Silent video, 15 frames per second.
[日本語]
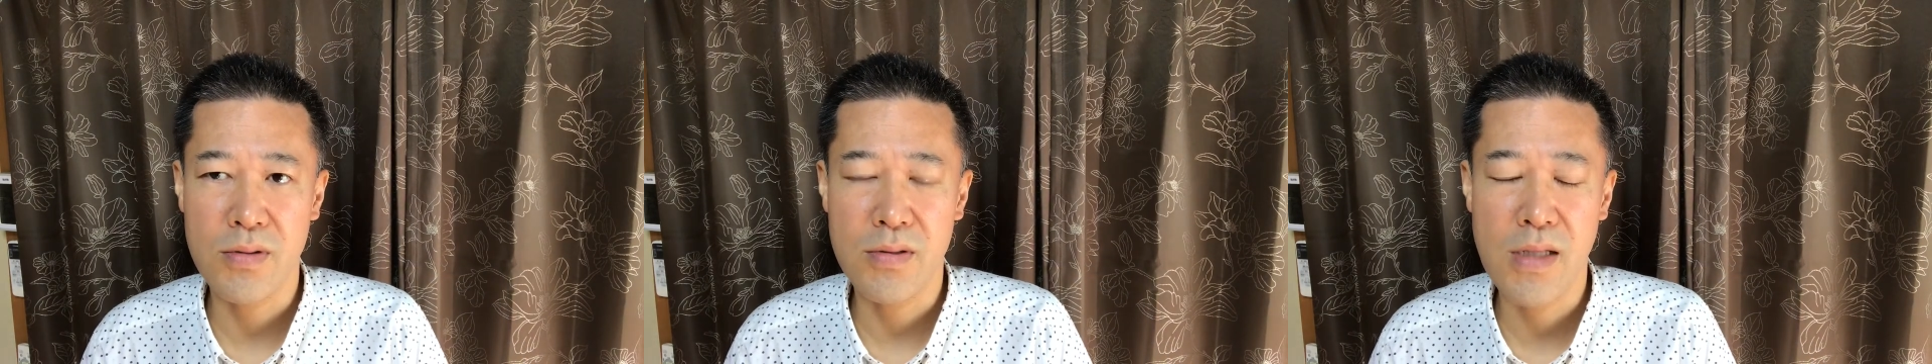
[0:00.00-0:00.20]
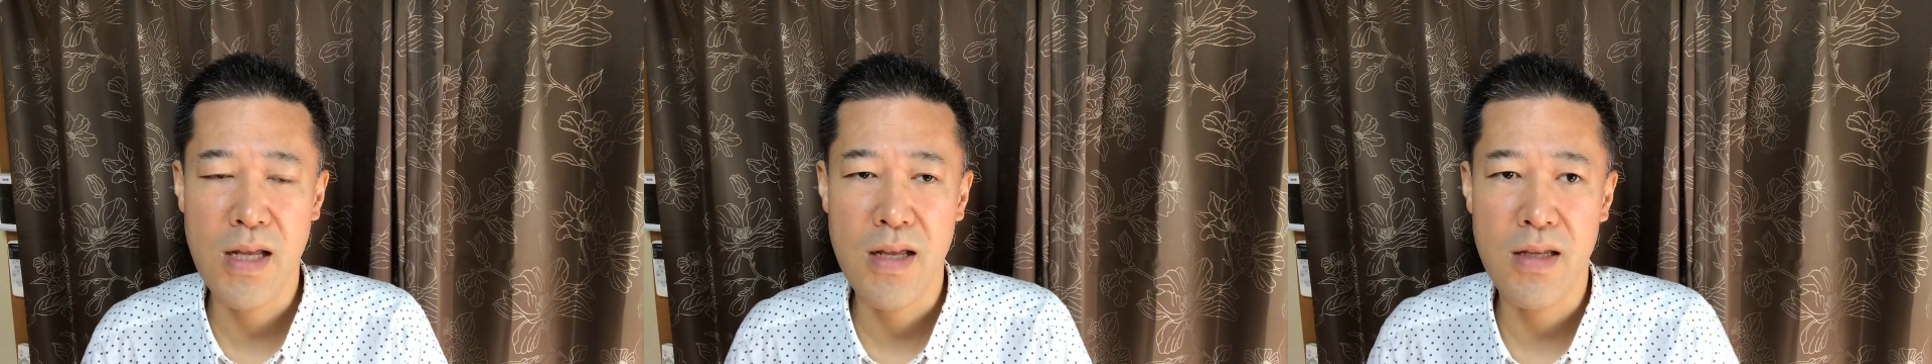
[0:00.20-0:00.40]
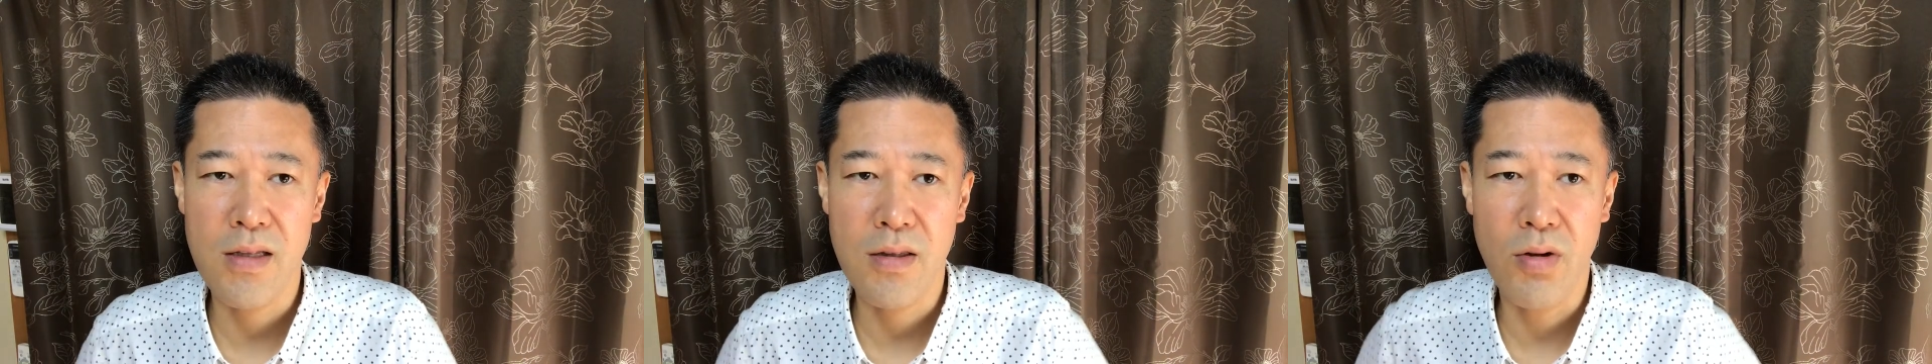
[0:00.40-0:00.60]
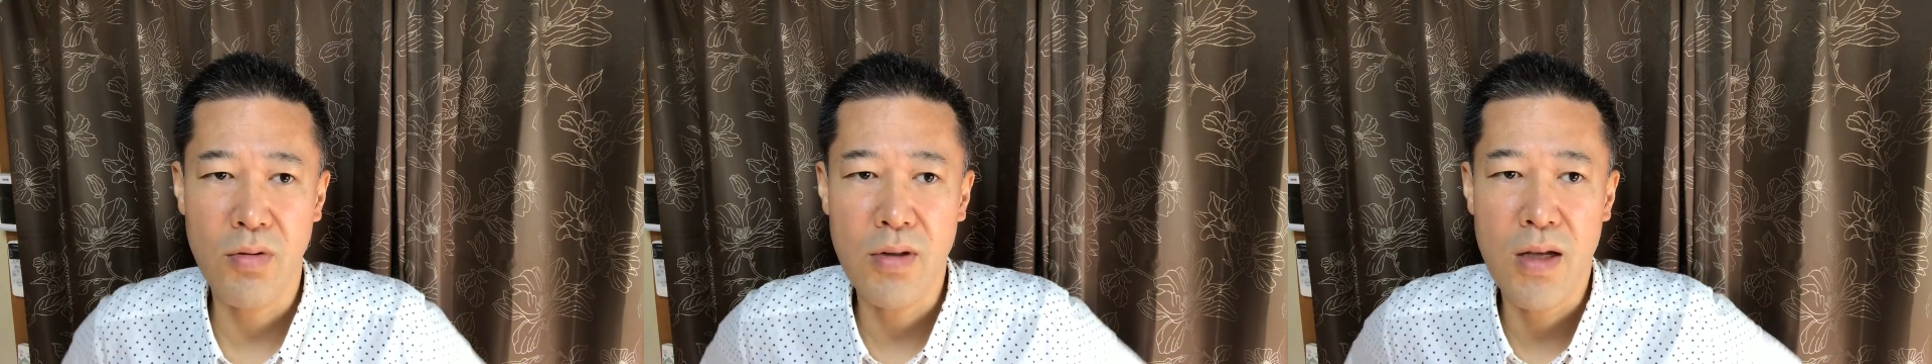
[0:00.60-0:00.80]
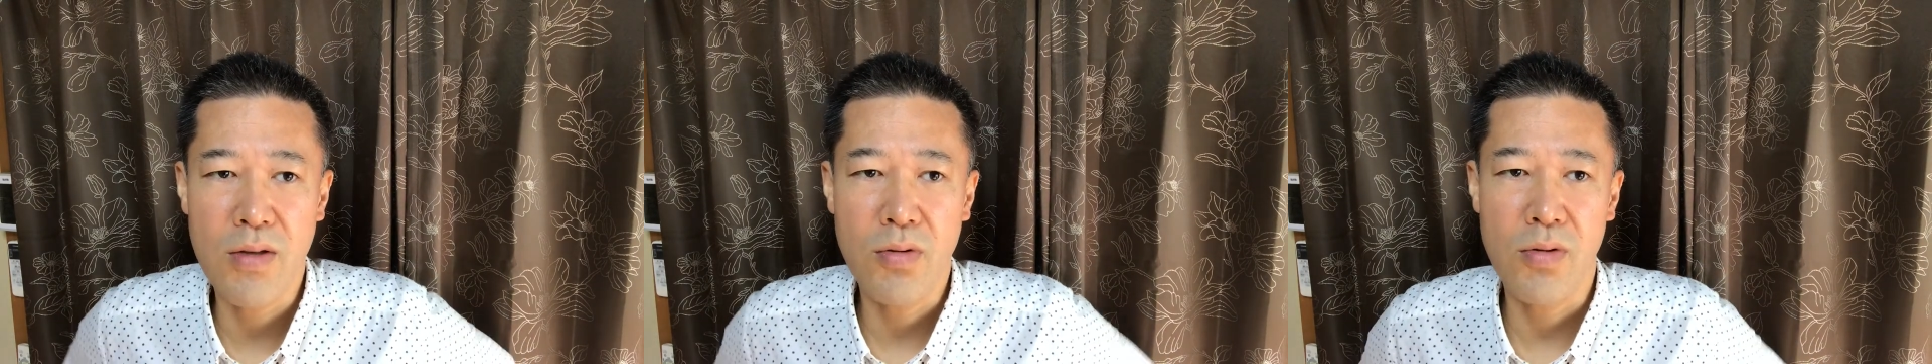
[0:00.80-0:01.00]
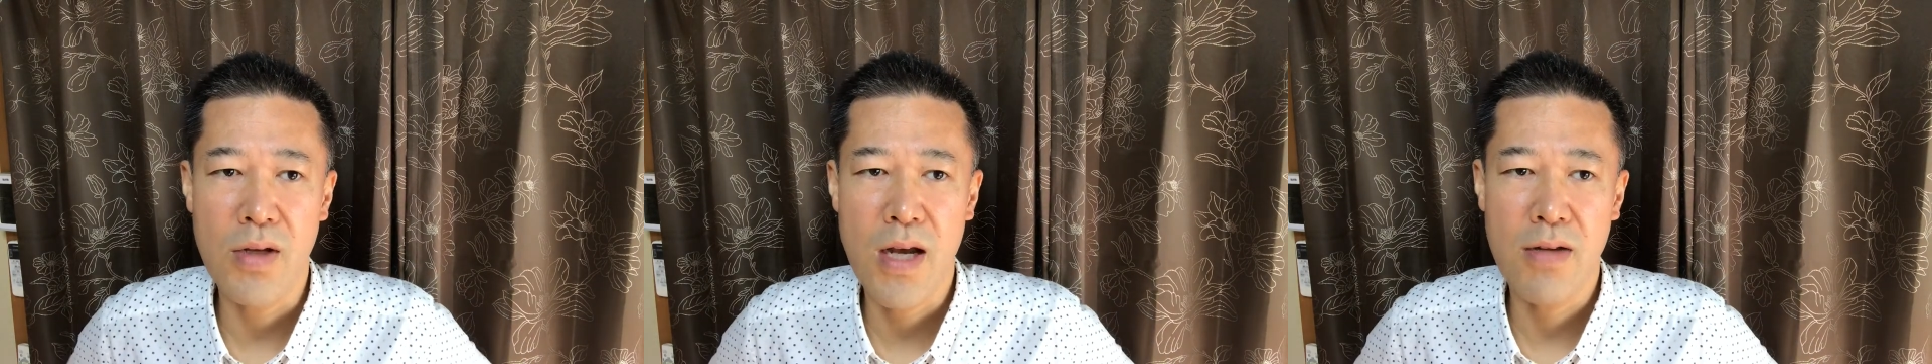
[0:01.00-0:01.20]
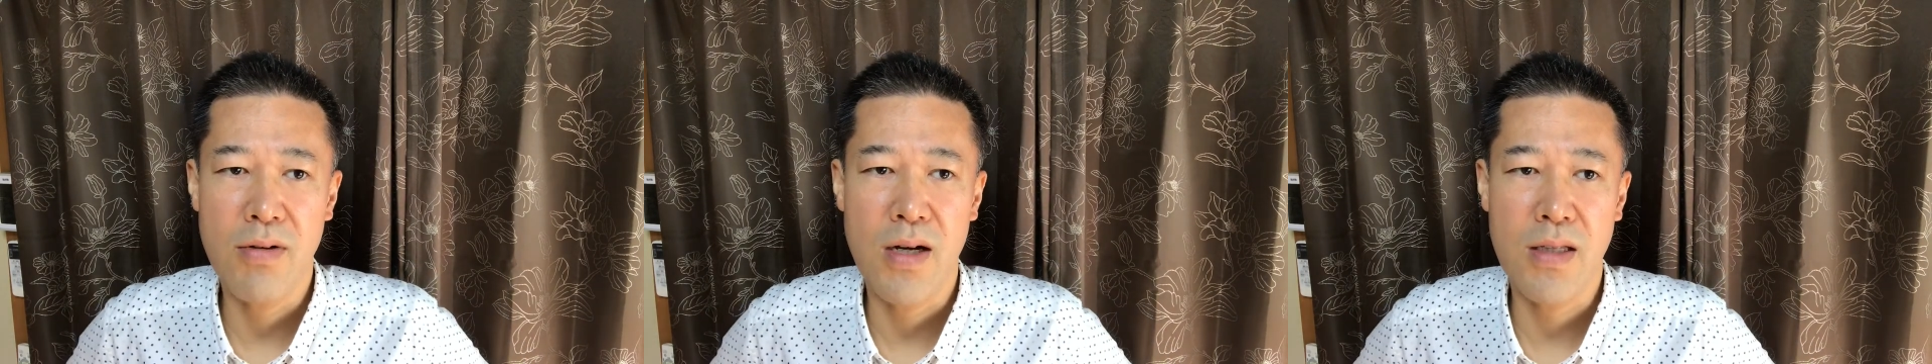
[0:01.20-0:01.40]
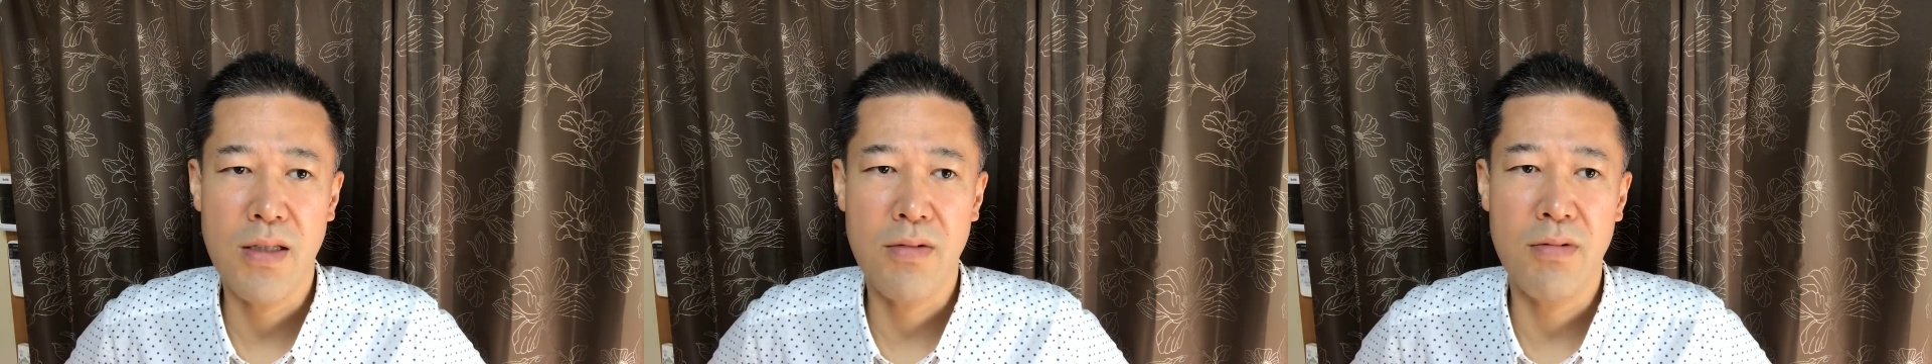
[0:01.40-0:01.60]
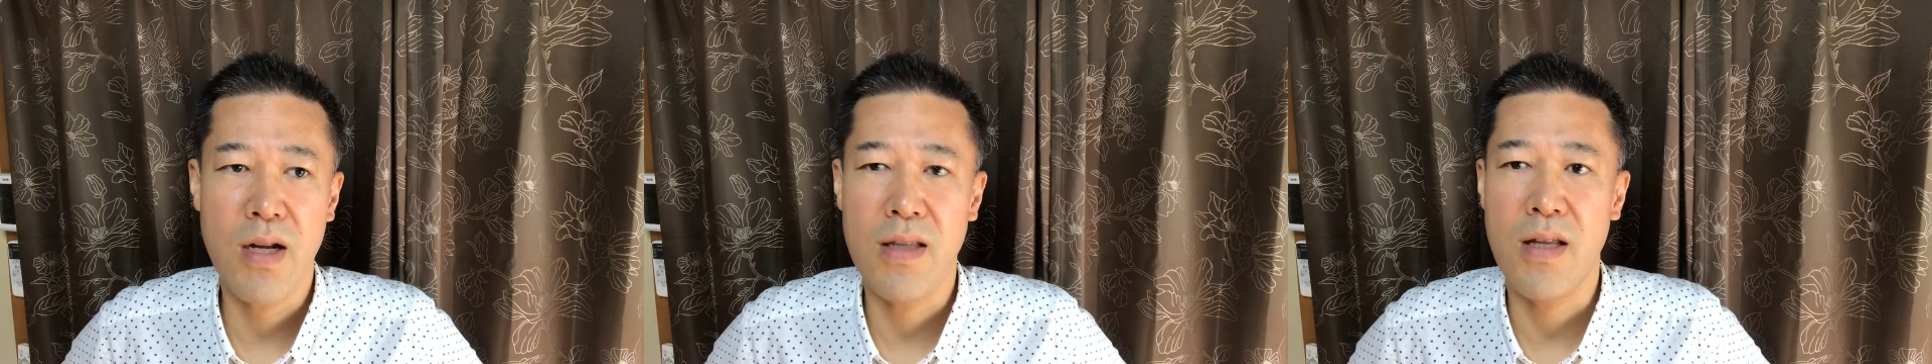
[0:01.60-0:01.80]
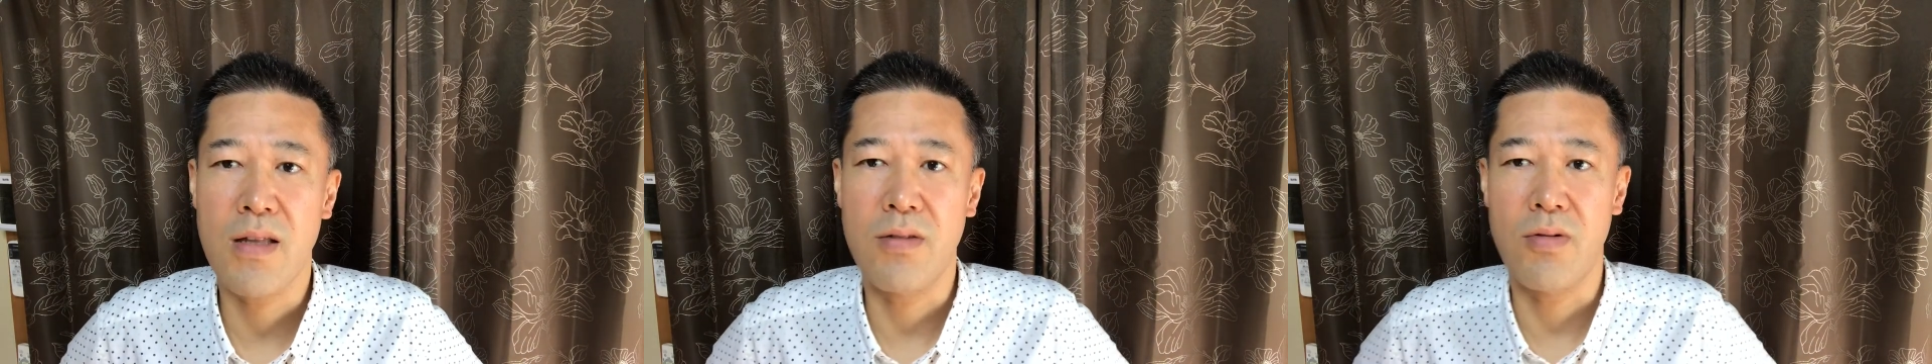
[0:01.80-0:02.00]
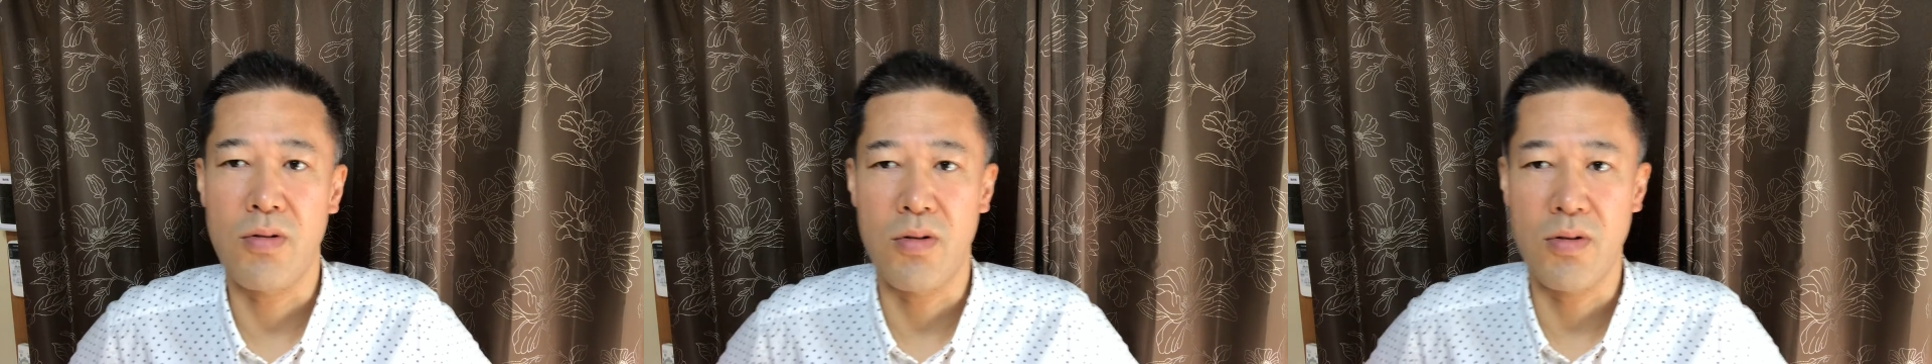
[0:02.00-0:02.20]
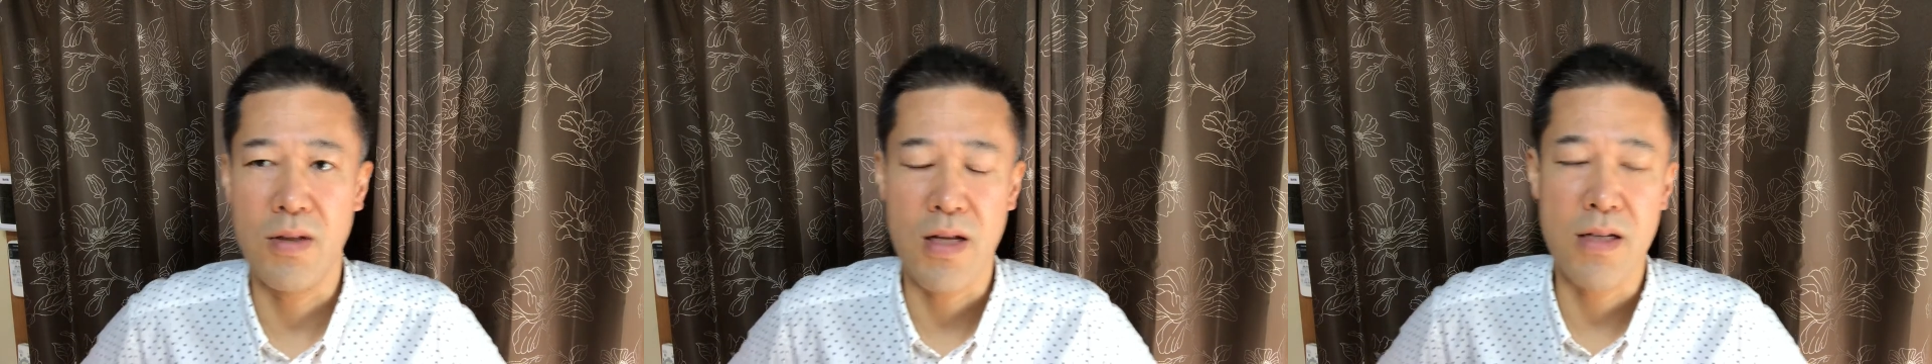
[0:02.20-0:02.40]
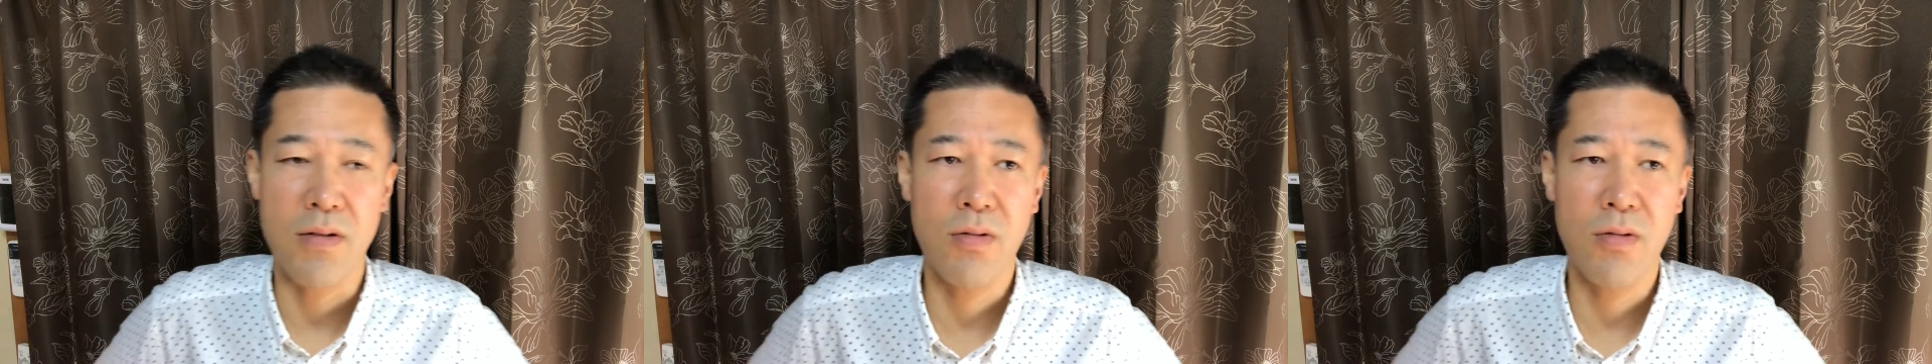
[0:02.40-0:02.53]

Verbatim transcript: で飲んだらどうや言わはって、グランダッドを飲んだり、